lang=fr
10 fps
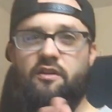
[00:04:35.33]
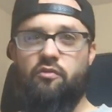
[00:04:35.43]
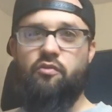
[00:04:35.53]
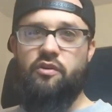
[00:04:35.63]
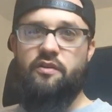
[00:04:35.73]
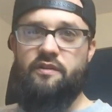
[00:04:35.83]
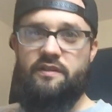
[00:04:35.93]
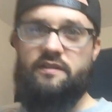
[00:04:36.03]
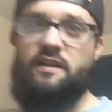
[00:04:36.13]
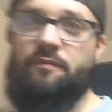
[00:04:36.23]
donc euh,
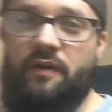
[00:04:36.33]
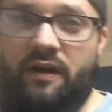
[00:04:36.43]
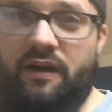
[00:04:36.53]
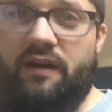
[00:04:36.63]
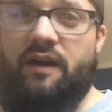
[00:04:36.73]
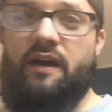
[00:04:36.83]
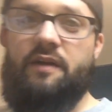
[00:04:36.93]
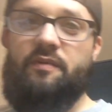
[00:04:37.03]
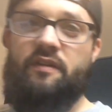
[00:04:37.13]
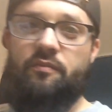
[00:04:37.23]
n'hésitez pas à,
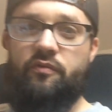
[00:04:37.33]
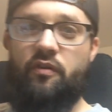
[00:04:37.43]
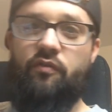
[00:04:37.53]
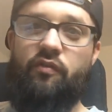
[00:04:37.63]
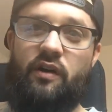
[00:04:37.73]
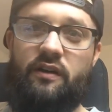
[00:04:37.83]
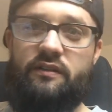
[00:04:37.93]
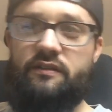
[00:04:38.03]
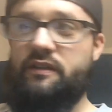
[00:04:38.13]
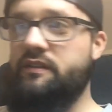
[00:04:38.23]
répéter plusieurs fois.
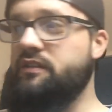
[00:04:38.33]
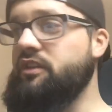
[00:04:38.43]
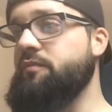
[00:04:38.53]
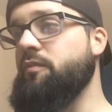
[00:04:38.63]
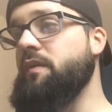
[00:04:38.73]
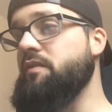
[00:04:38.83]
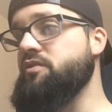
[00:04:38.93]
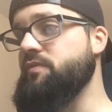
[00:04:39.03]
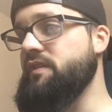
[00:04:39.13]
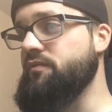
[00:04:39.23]
Et si je réponds pas, bah, je
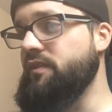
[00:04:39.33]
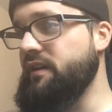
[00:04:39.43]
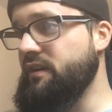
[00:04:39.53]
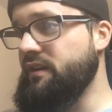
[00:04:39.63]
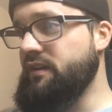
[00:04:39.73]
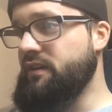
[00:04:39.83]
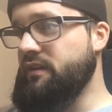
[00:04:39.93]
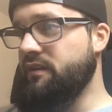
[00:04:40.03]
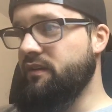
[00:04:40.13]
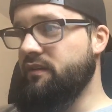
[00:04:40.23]
suis désolé.
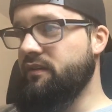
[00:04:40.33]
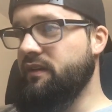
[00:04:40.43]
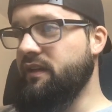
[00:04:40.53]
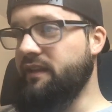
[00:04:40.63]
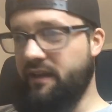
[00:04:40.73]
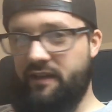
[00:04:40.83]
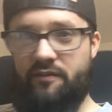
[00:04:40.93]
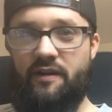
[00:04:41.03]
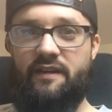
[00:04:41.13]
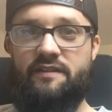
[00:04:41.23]
Ketek,
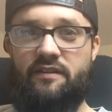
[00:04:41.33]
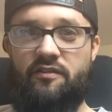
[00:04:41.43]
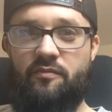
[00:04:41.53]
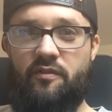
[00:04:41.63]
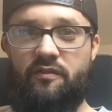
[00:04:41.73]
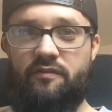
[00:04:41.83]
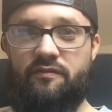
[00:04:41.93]
ouais, exactement.